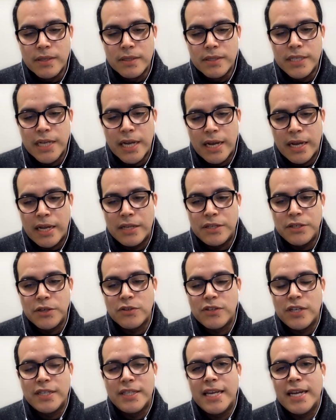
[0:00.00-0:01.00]
ya
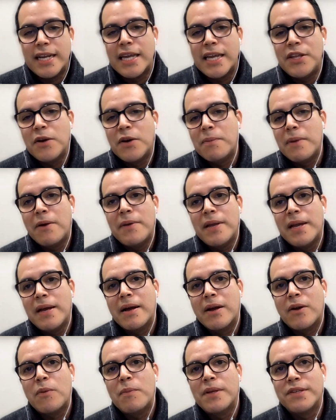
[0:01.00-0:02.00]
yo sentía que Dios me
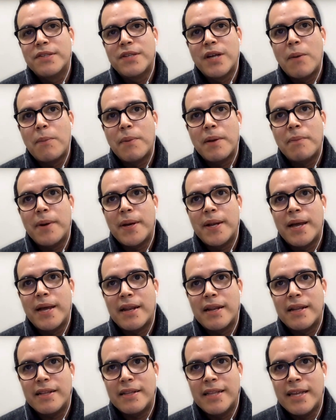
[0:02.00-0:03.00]
había comenzado a
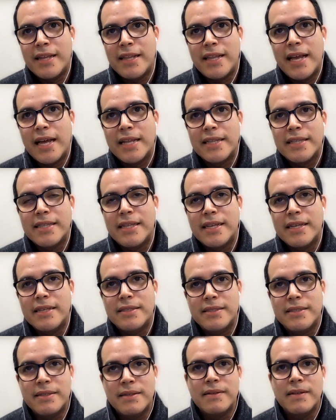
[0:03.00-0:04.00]
preparar desde
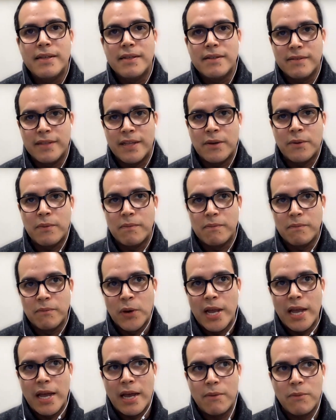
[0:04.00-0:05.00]
antes.
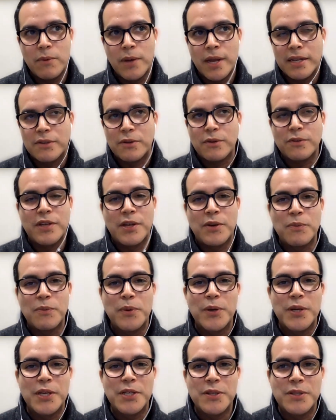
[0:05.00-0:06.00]
voy, a, retroceder un
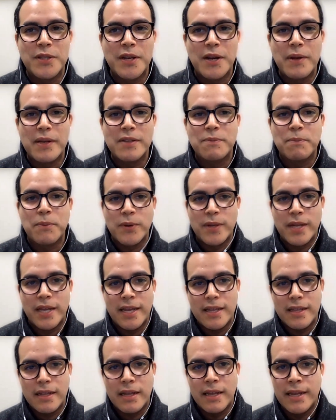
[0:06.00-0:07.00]
poquito otra vez
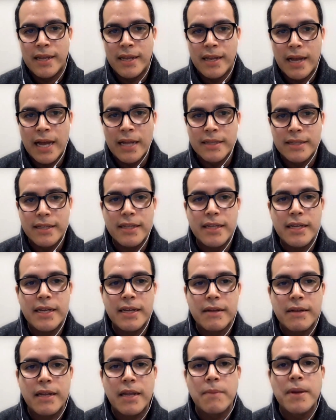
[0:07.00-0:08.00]
porque eh, antes
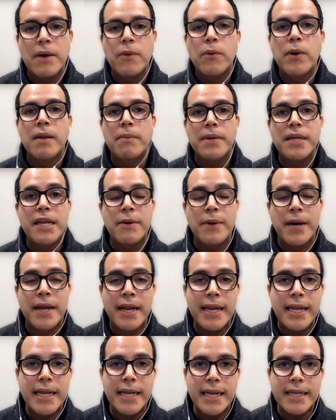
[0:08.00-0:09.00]
de que mi abuela me
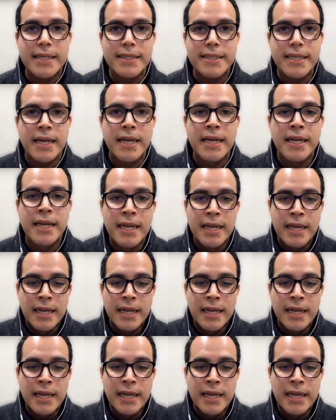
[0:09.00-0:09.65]
llevara a la iglesia,